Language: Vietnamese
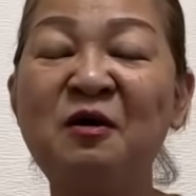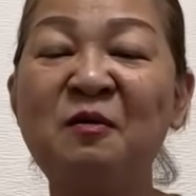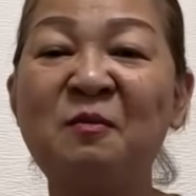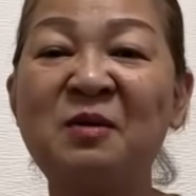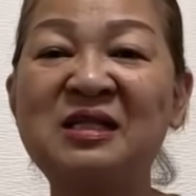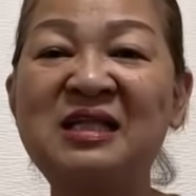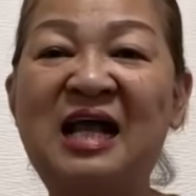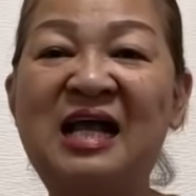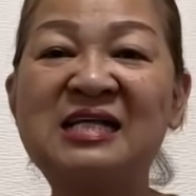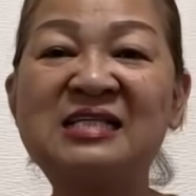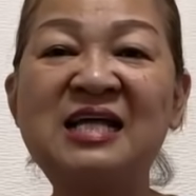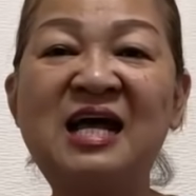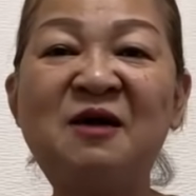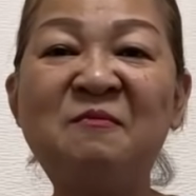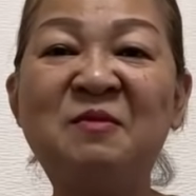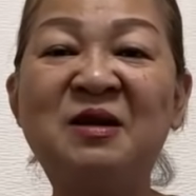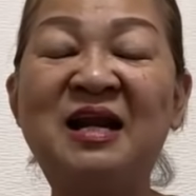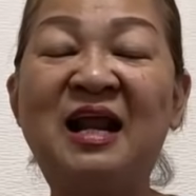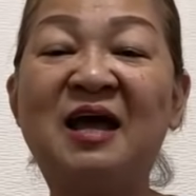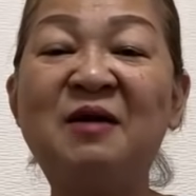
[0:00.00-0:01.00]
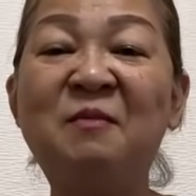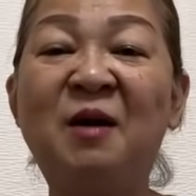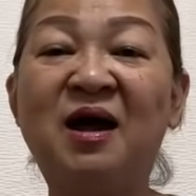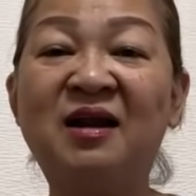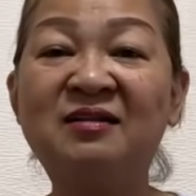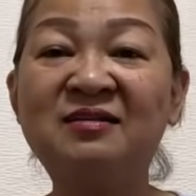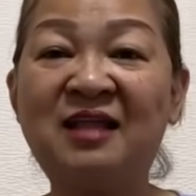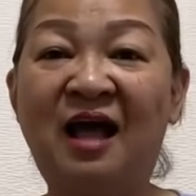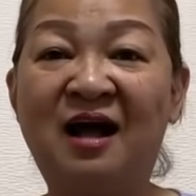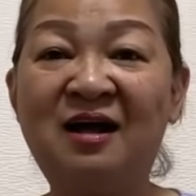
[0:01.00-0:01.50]
mà tại sao mình lại
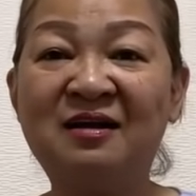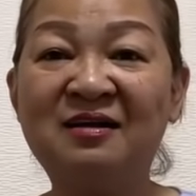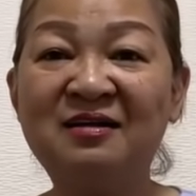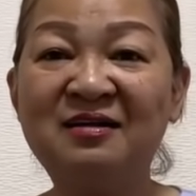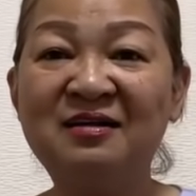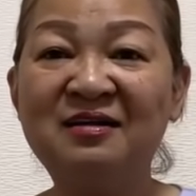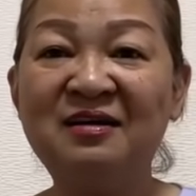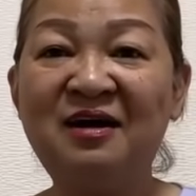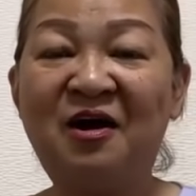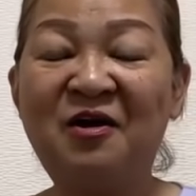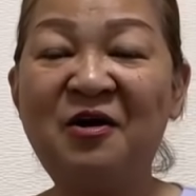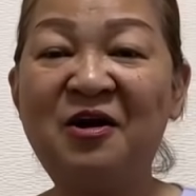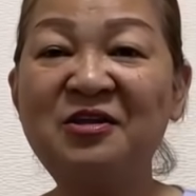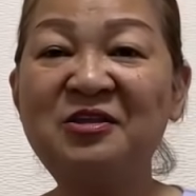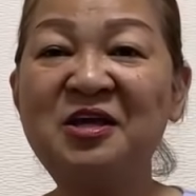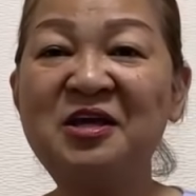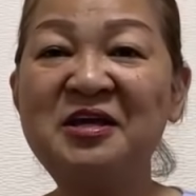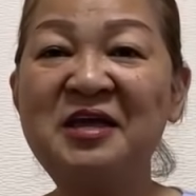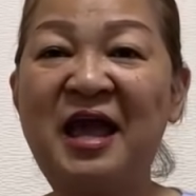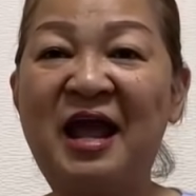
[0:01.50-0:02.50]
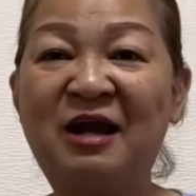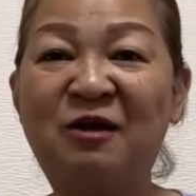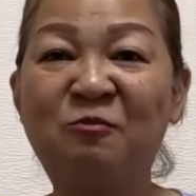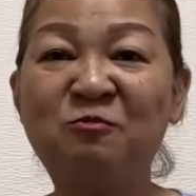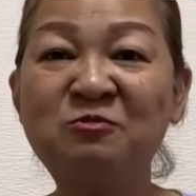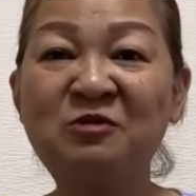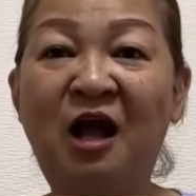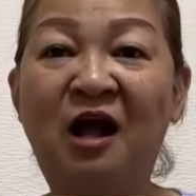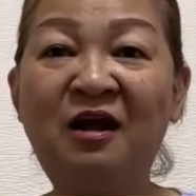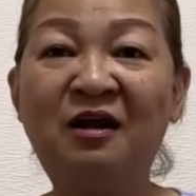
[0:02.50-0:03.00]
bệnh tật hồi đó tiết già
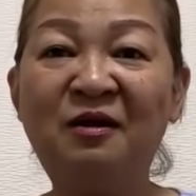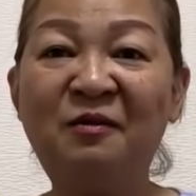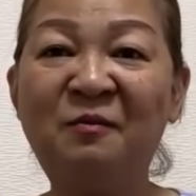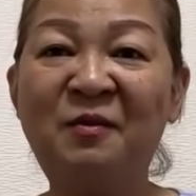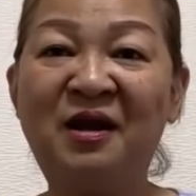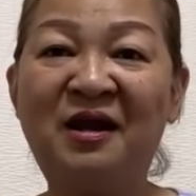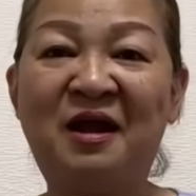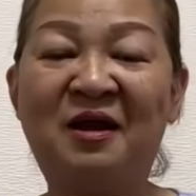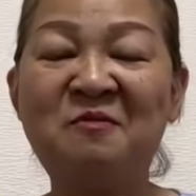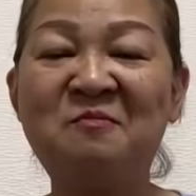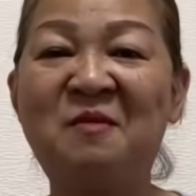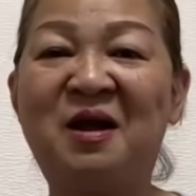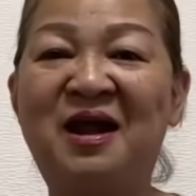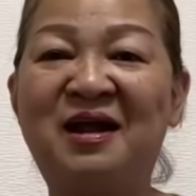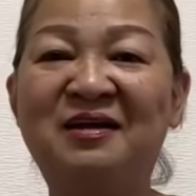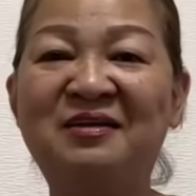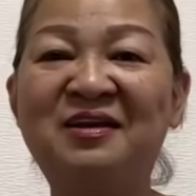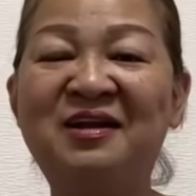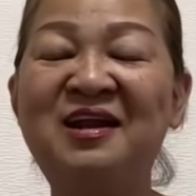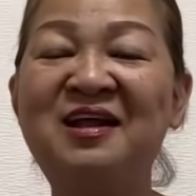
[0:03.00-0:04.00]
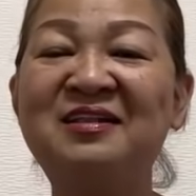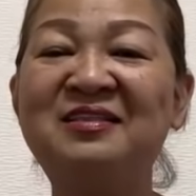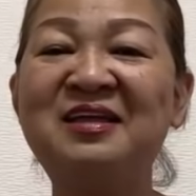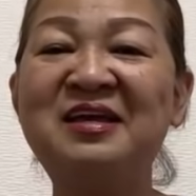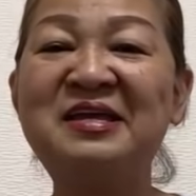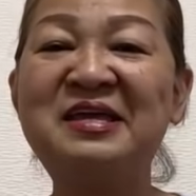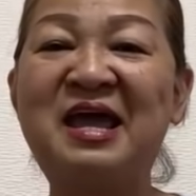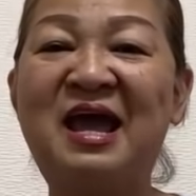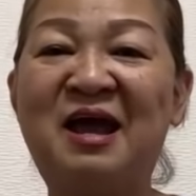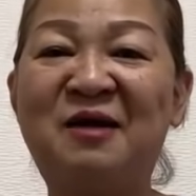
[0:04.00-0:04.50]
cũng tức lắm á các bạn cho nên
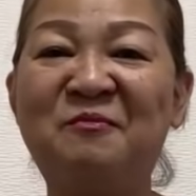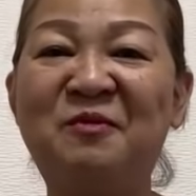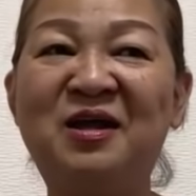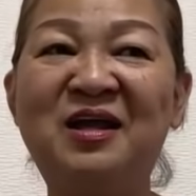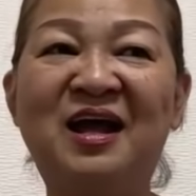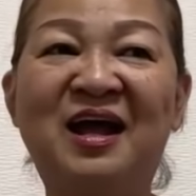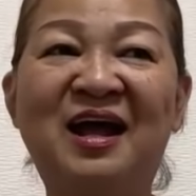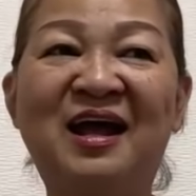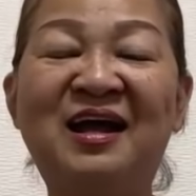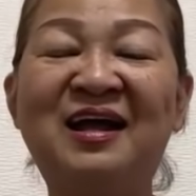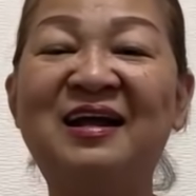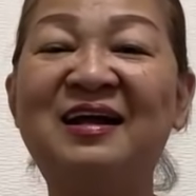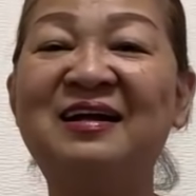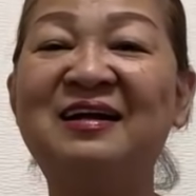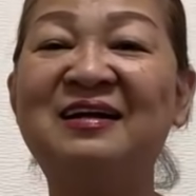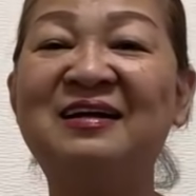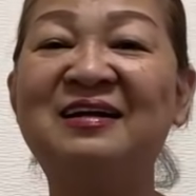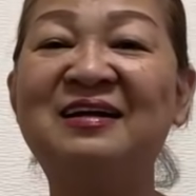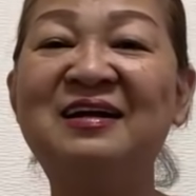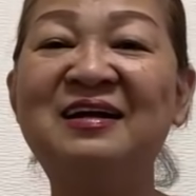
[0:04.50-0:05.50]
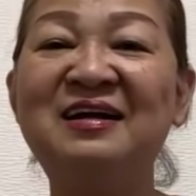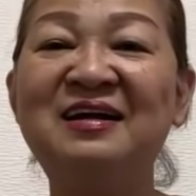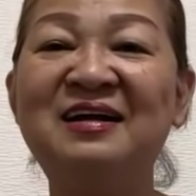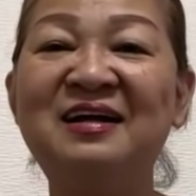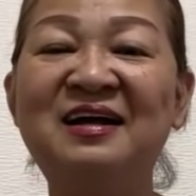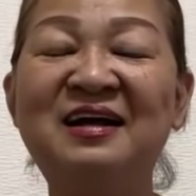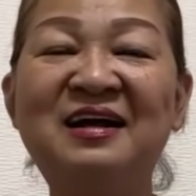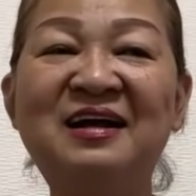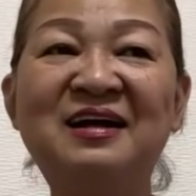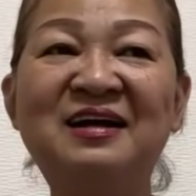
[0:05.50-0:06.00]
tiết già mới hả
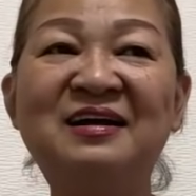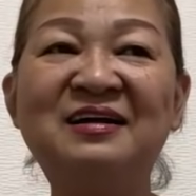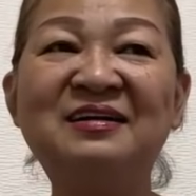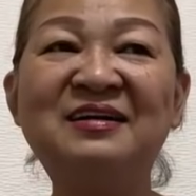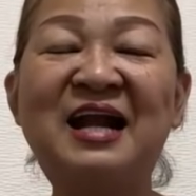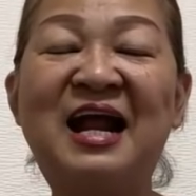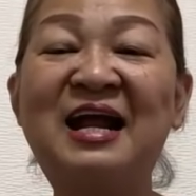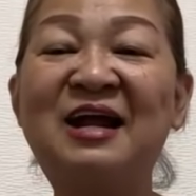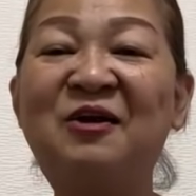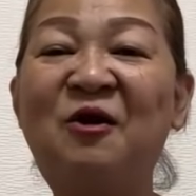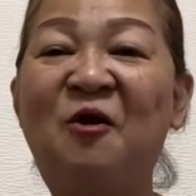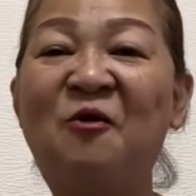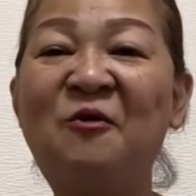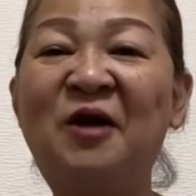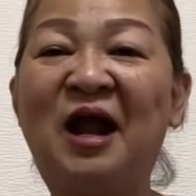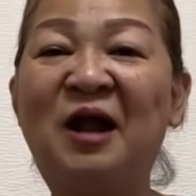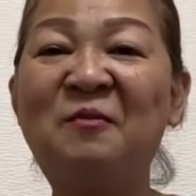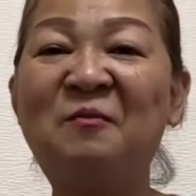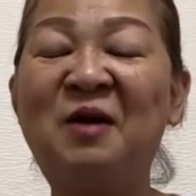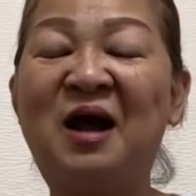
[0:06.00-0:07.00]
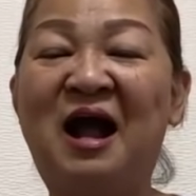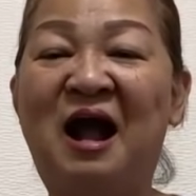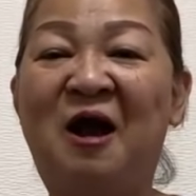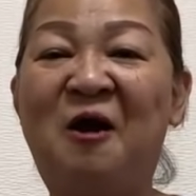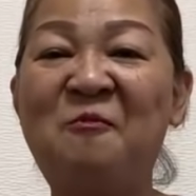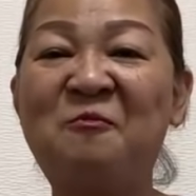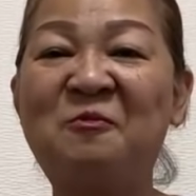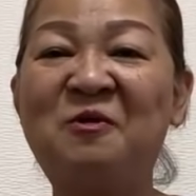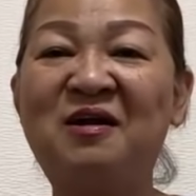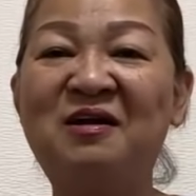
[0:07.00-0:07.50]
à, ráng cố gắng mà
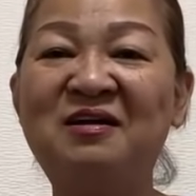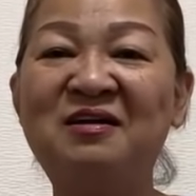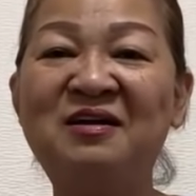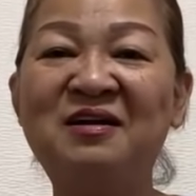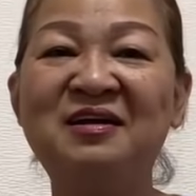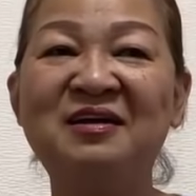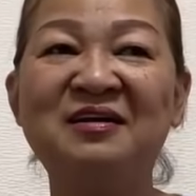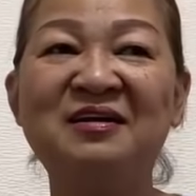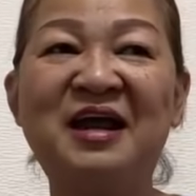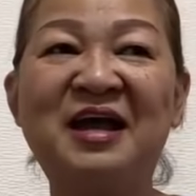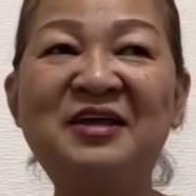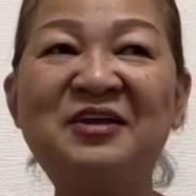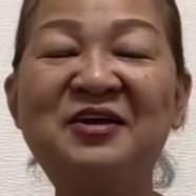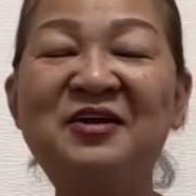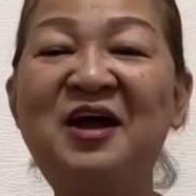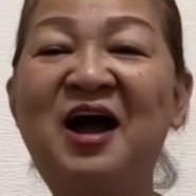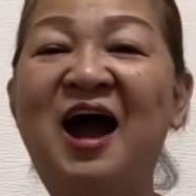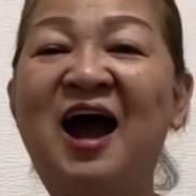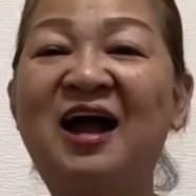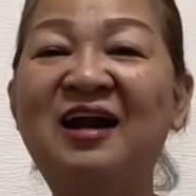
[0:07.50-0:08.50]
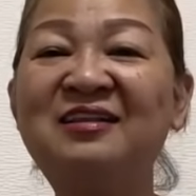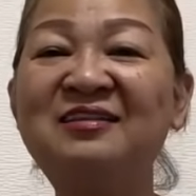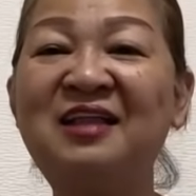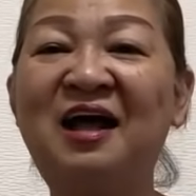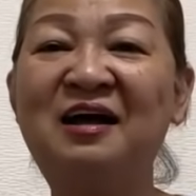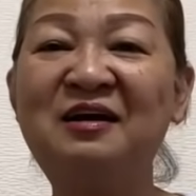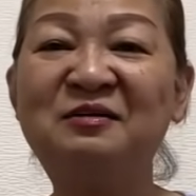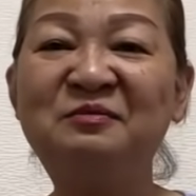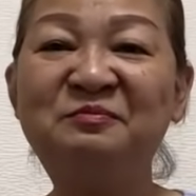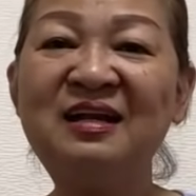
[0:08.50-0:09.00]
học á để cho nó hết
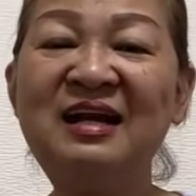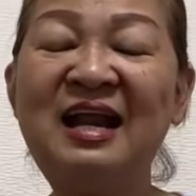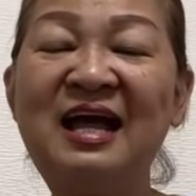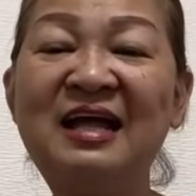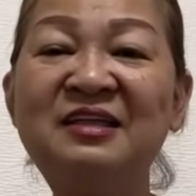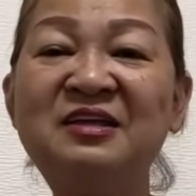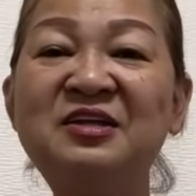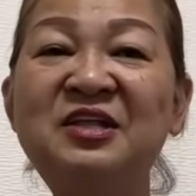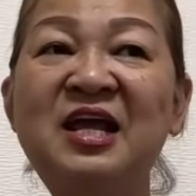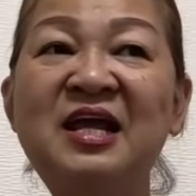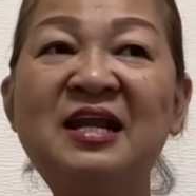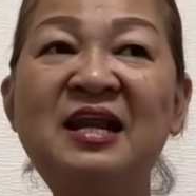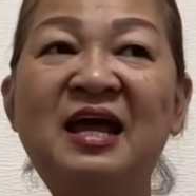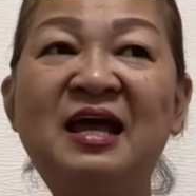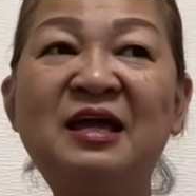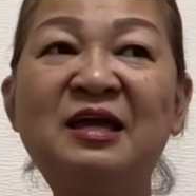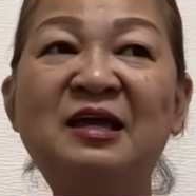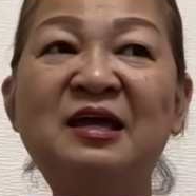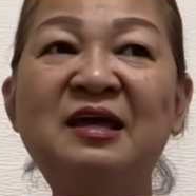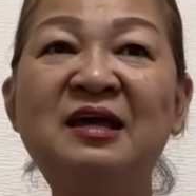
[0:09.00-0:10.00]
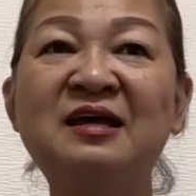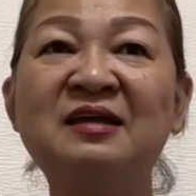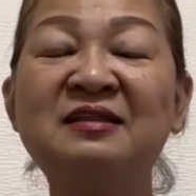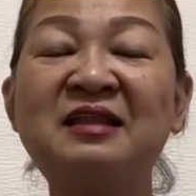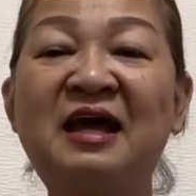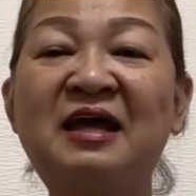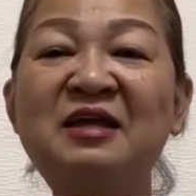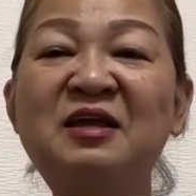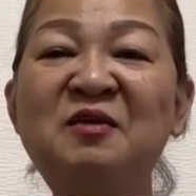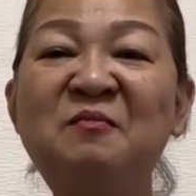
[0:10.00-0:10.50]
tức là như thế này
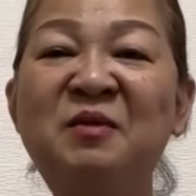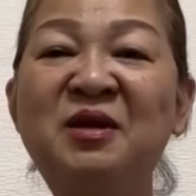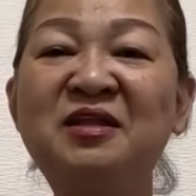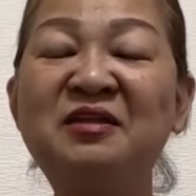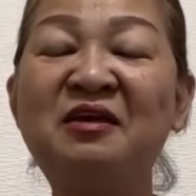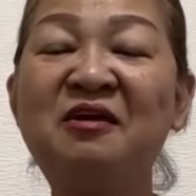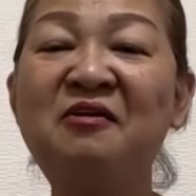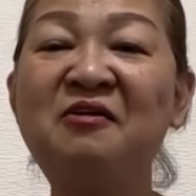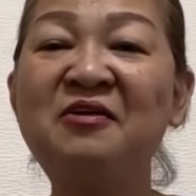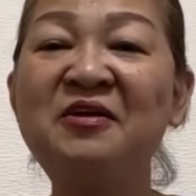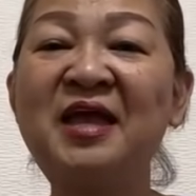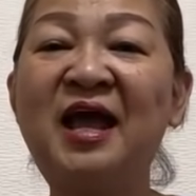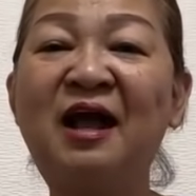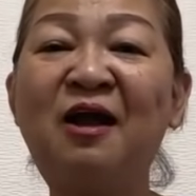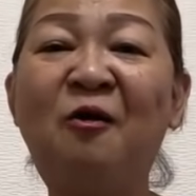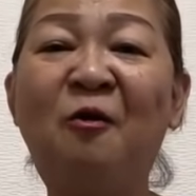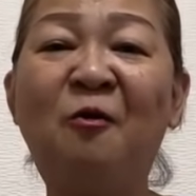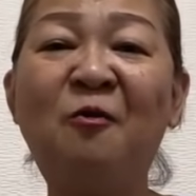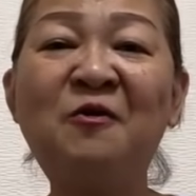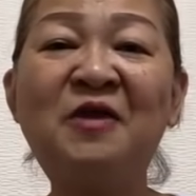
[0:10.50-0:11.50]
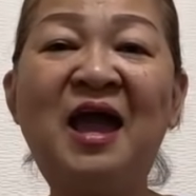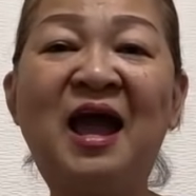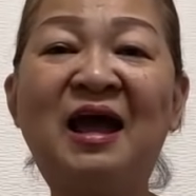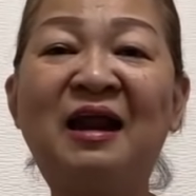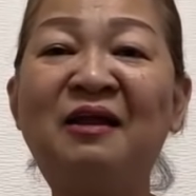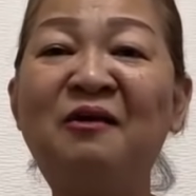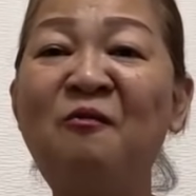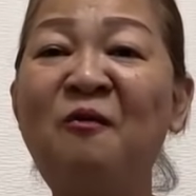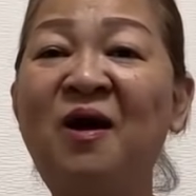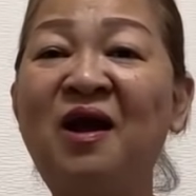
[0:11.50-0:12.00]
tại vì mình chỉ có dắt cụ
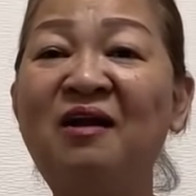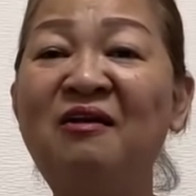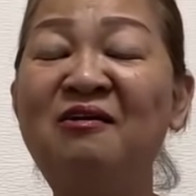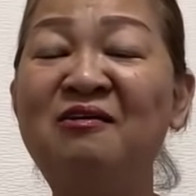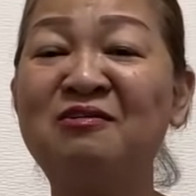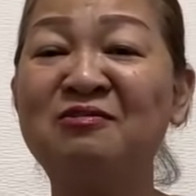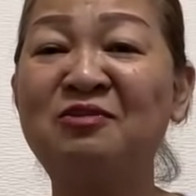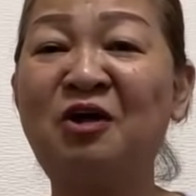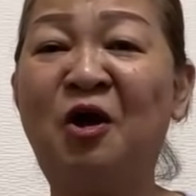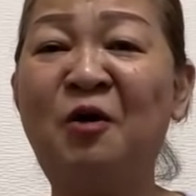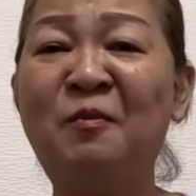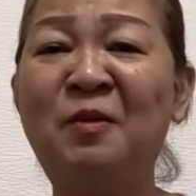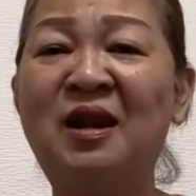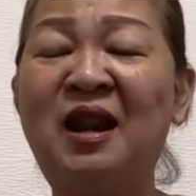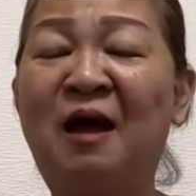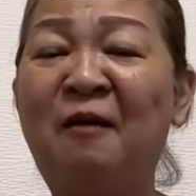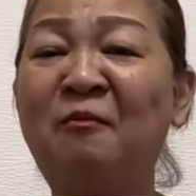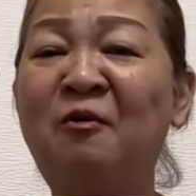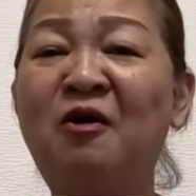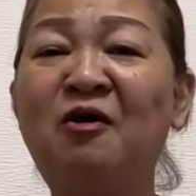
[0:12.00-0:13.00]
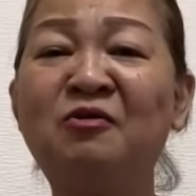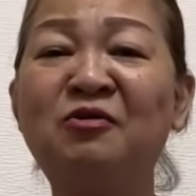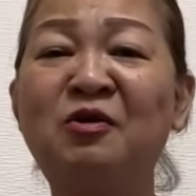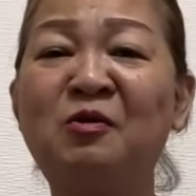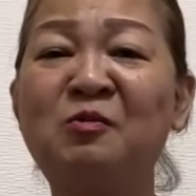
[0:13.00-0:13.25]
già đi qua đường thôi mình làm có một